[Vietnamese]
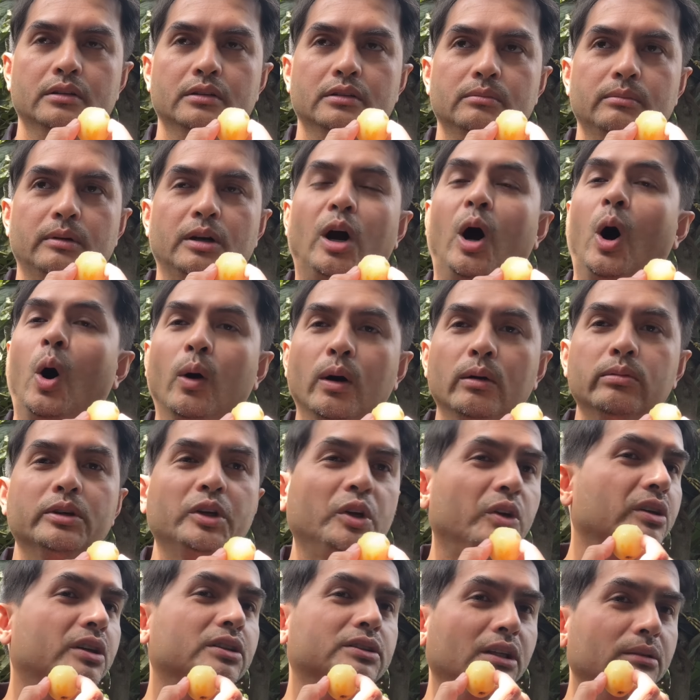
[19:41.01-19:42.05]
mà ngộ lắm,
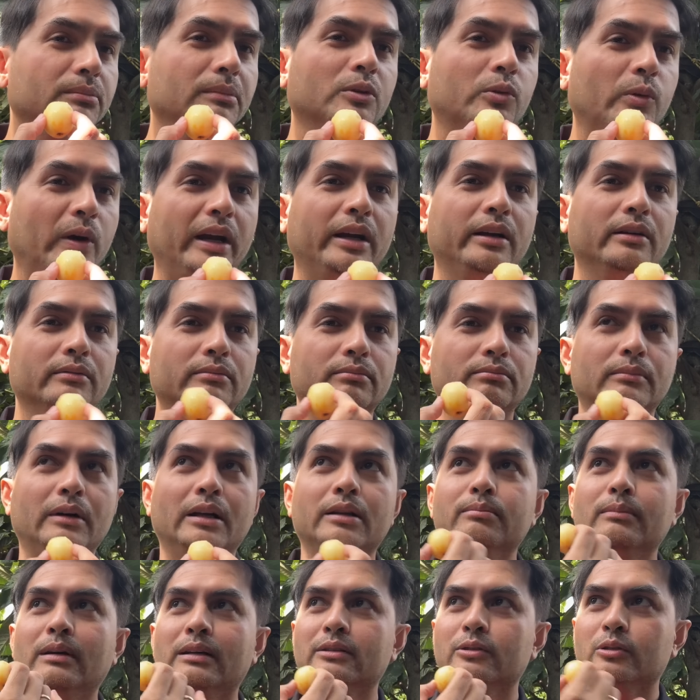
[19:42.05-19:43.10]
nhiều người thích mình khoe.
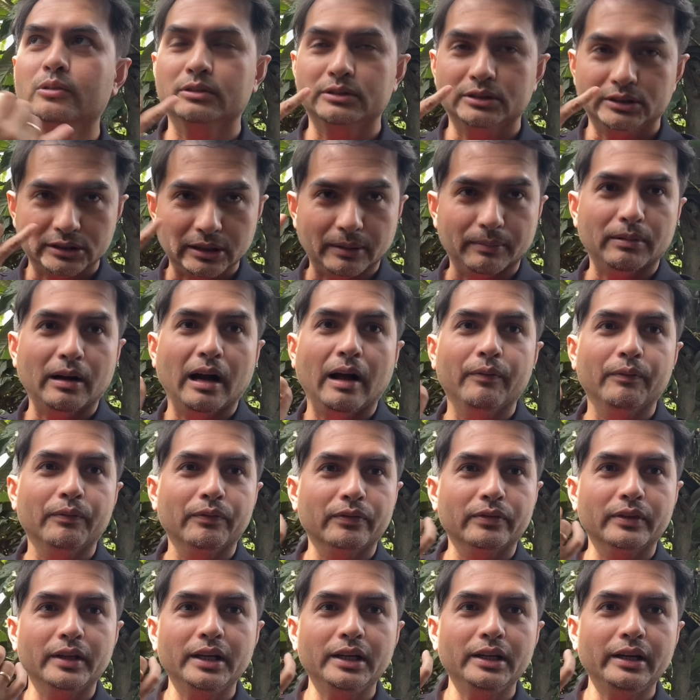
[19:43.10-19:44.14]
Mình mà chụp
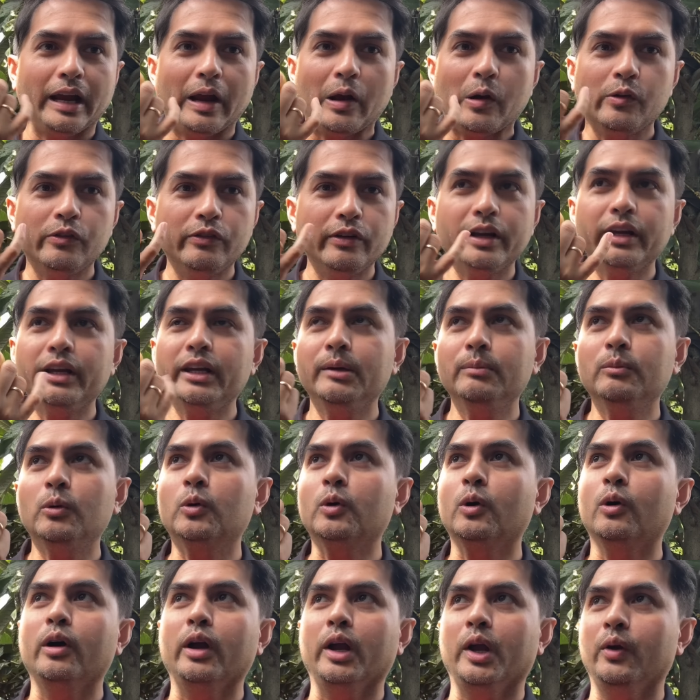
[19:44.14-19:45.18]
hình đi lờ vê mua
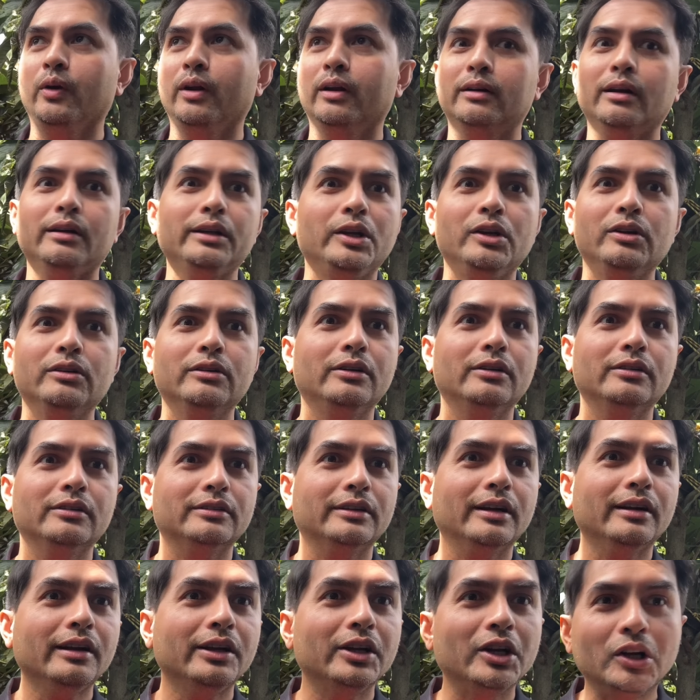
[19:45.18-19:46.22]
đồ hiệu là rất nhiều người,
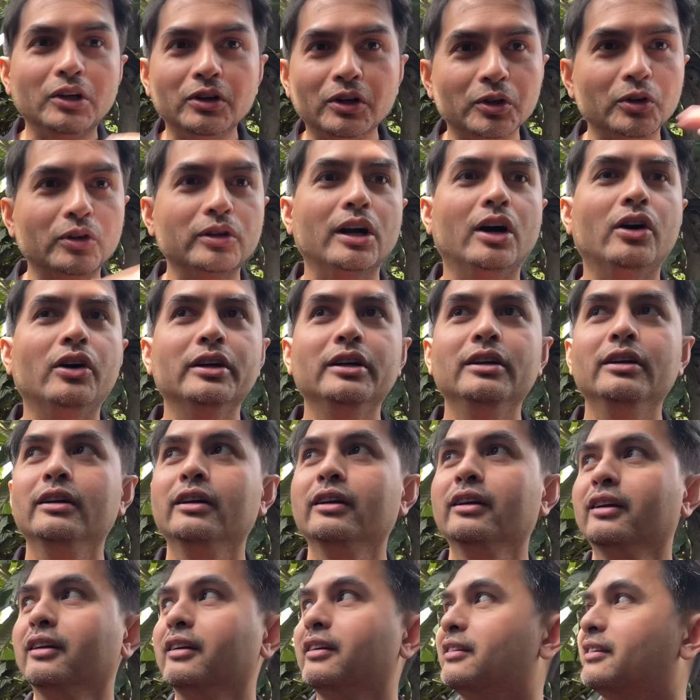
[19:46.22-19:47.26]
rất là nhiều người vô coi.
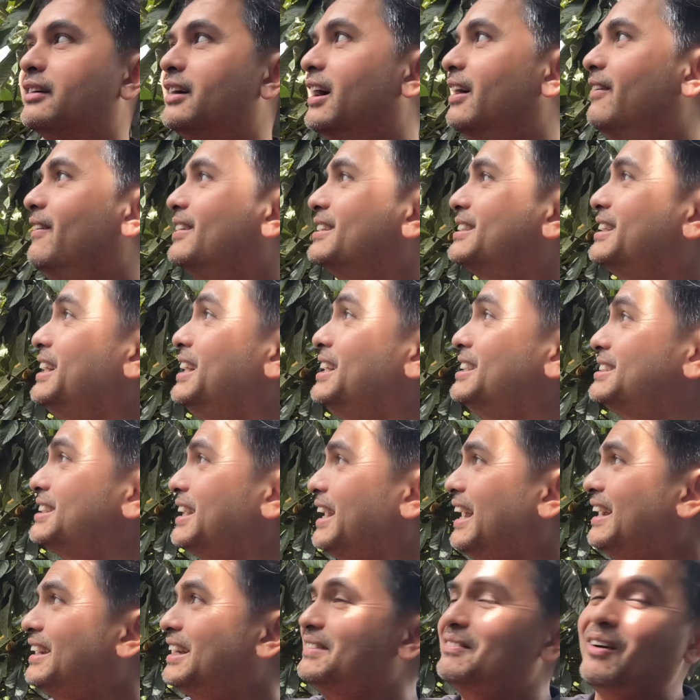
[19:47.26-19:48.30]
Còn mình chia
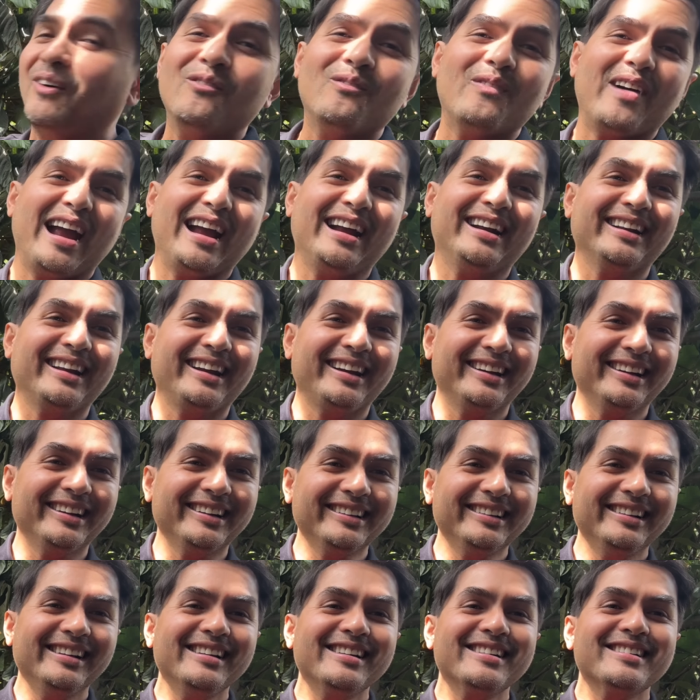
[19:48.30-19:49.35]
sẻ cái mộc mạc này á,
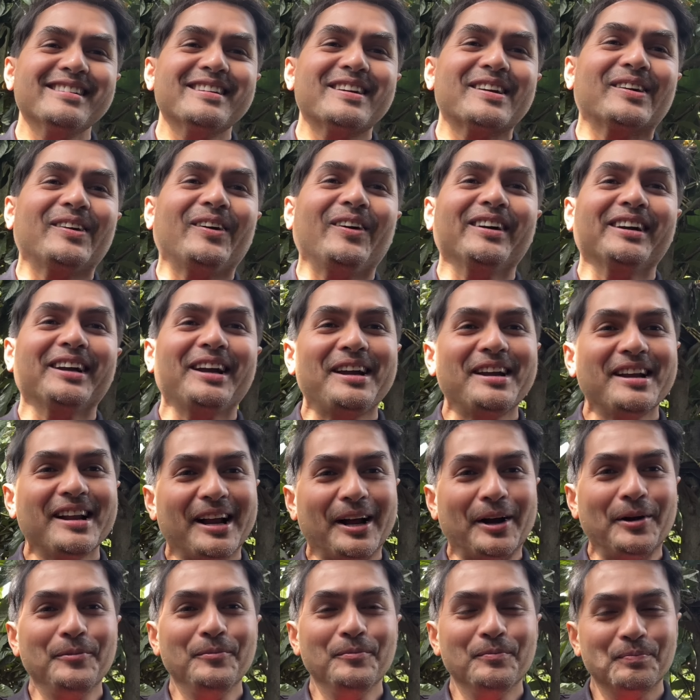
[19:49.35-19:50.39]
đôi khi là